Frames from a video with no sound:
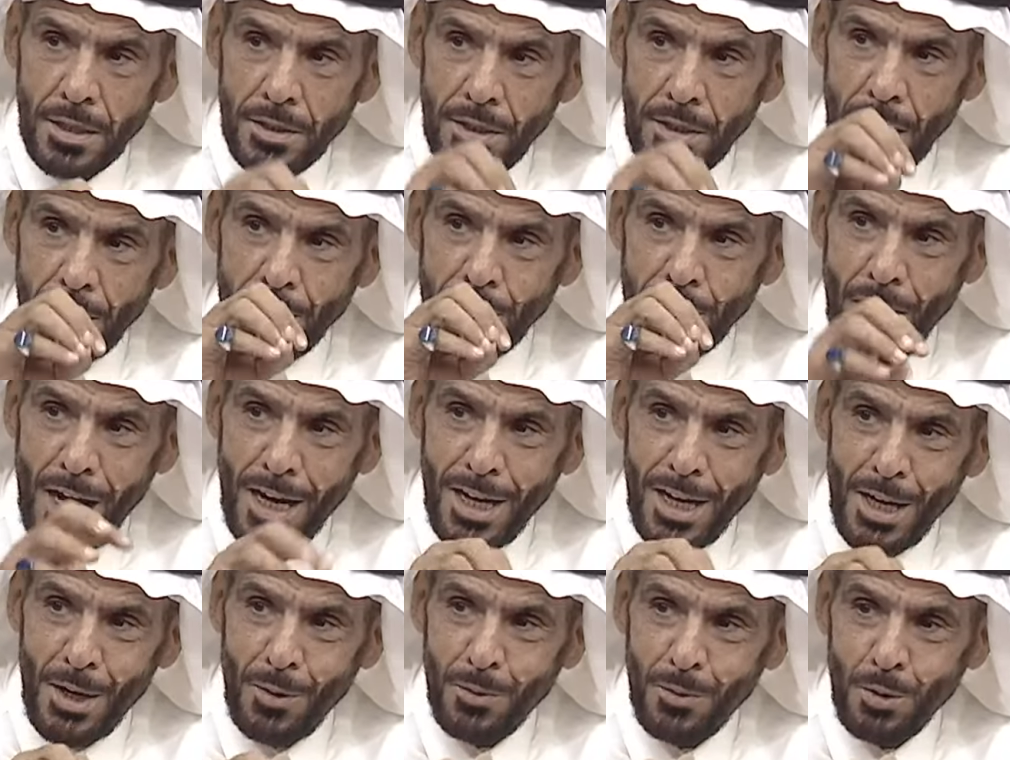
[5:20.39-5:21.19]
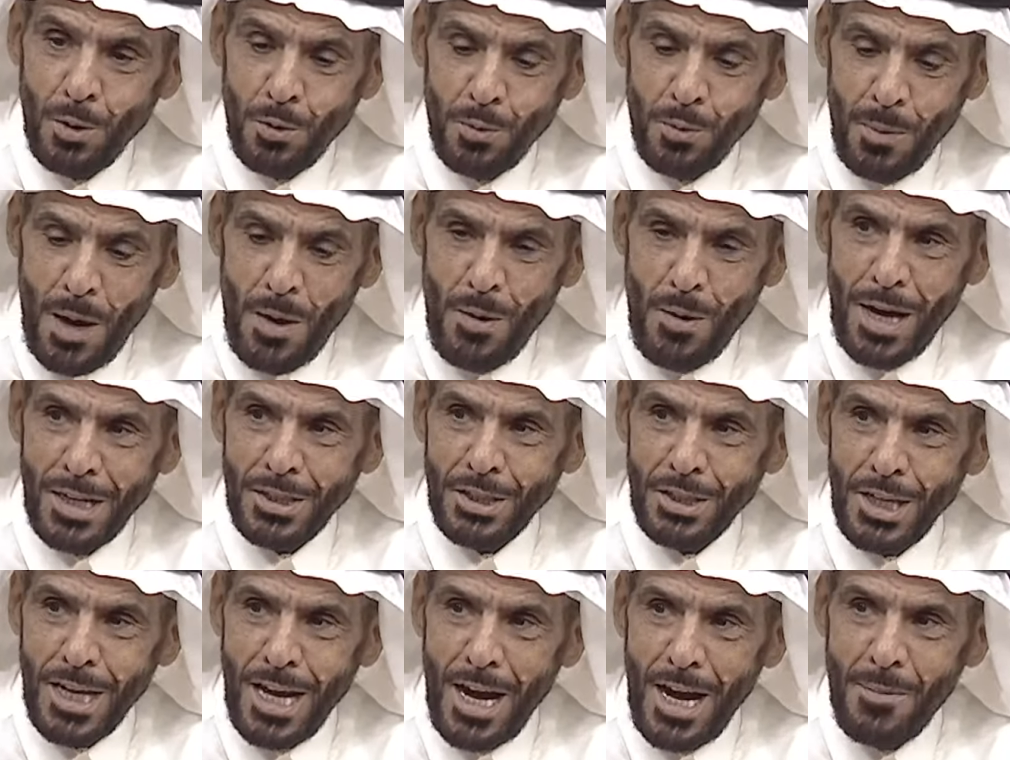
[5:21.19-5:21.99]
تنتقي
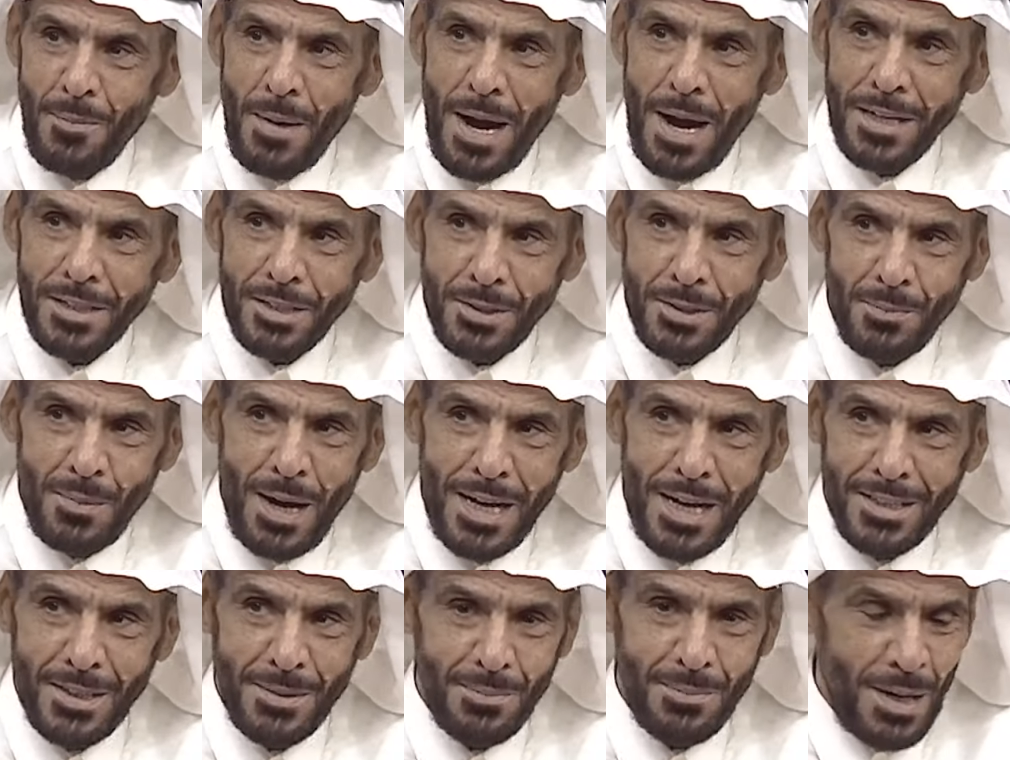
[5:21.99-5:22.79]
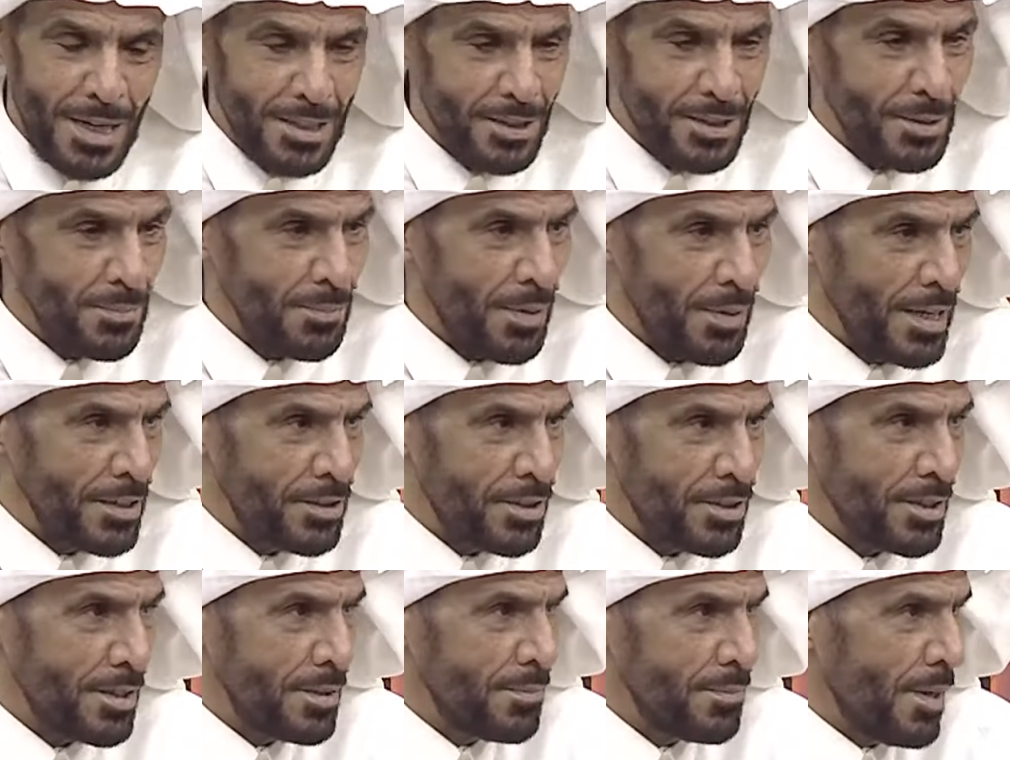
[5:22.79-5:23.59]
ومواطيها ما ما ما ما
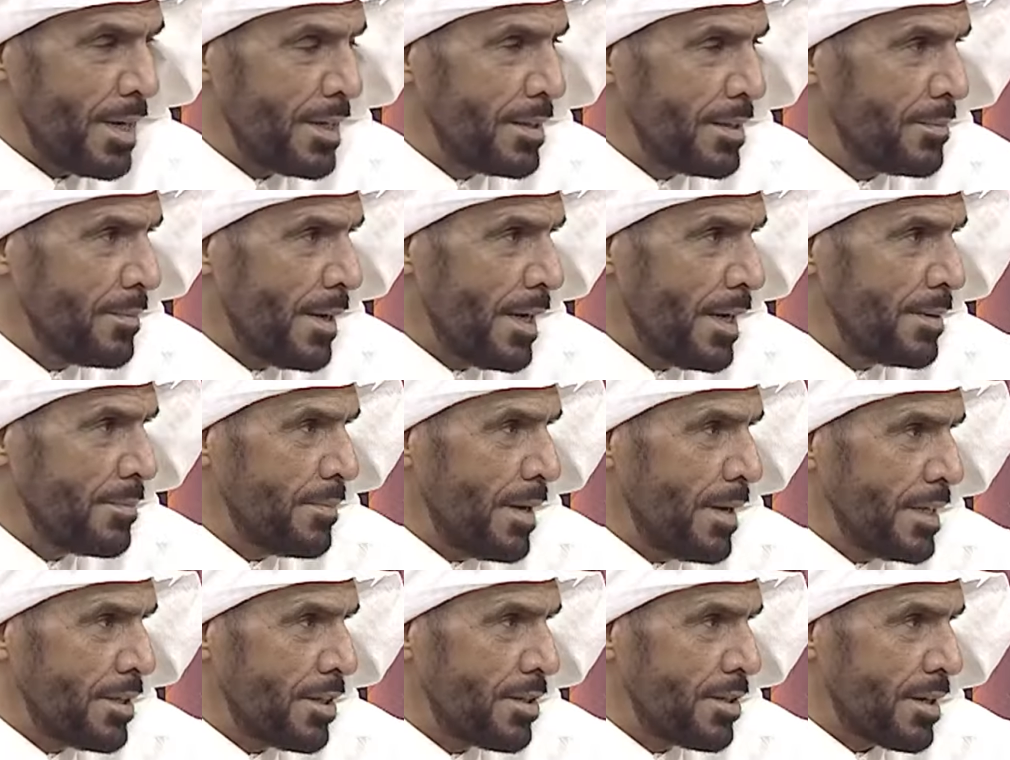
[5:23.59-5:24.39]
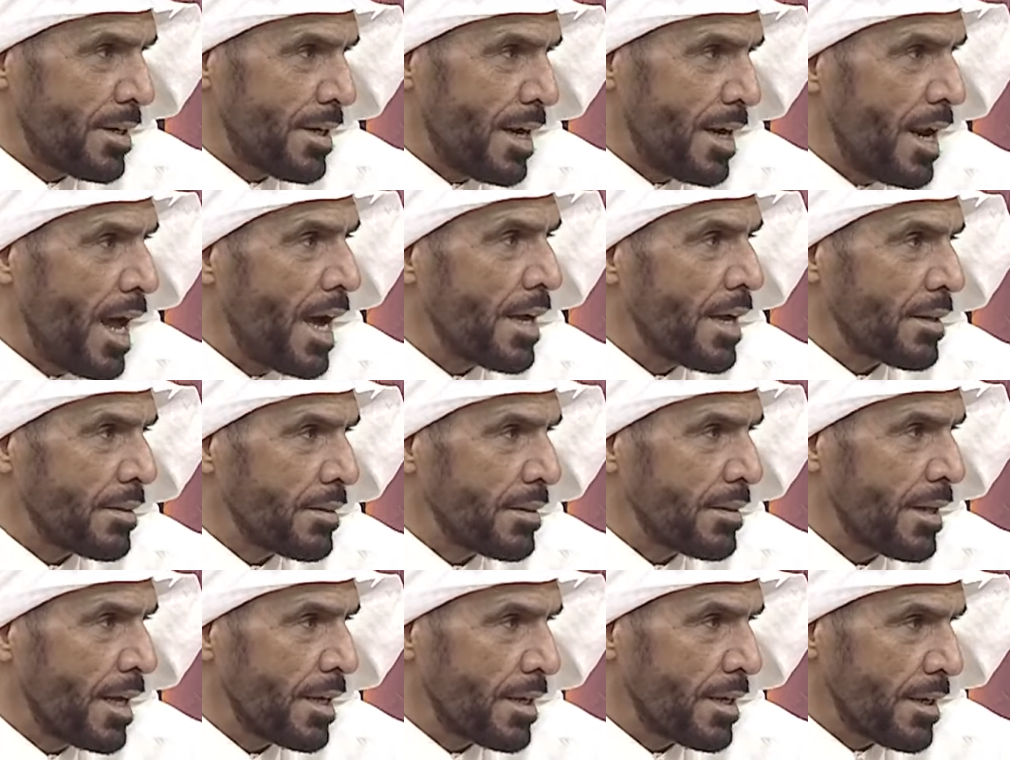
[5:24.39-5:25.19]
تاثر ما تضر الارض
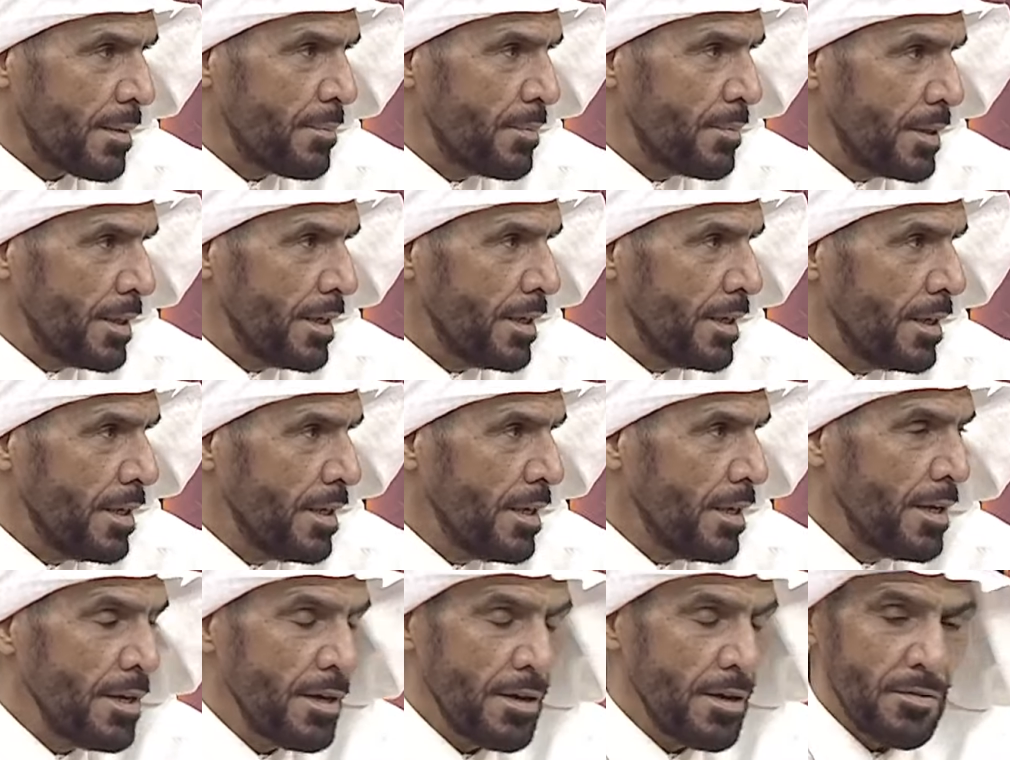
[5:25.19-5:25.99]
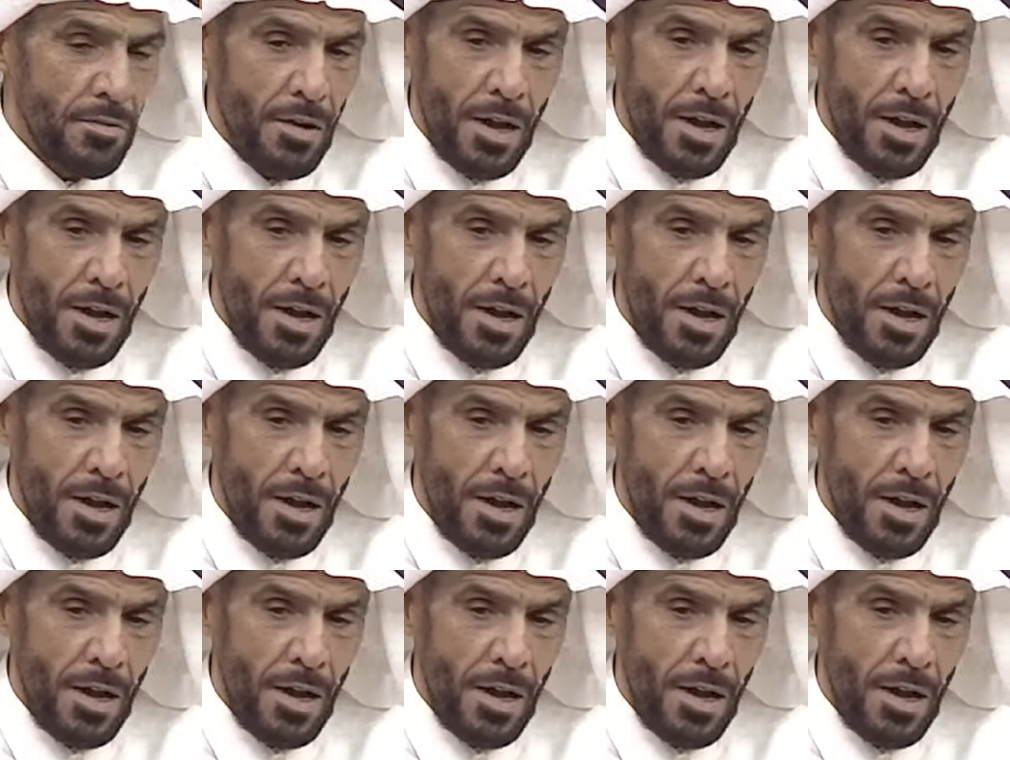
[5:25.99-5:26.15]
الربيع أي.